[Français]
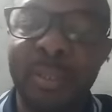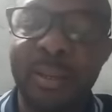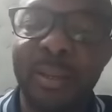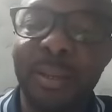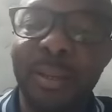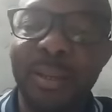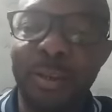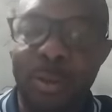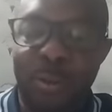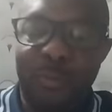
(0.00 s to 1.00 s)
Non,
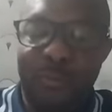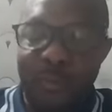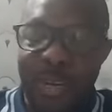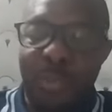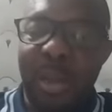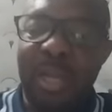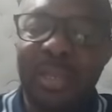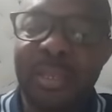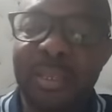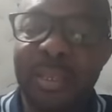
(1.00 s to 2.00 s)
vous voulez quoi
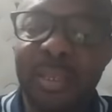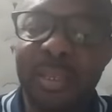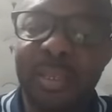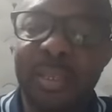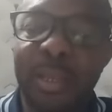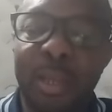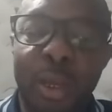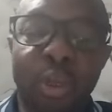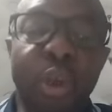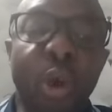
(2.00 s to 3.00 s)
Donc nous,